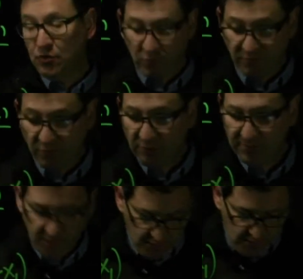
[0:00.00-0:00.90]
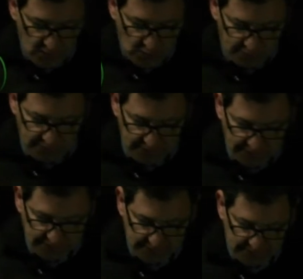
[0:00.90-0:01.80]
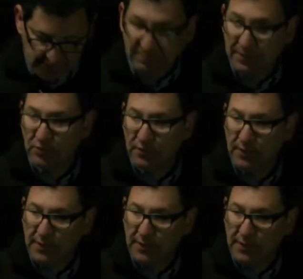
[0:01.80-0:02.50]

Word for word: uniforme, obtiene la siguiente expresión.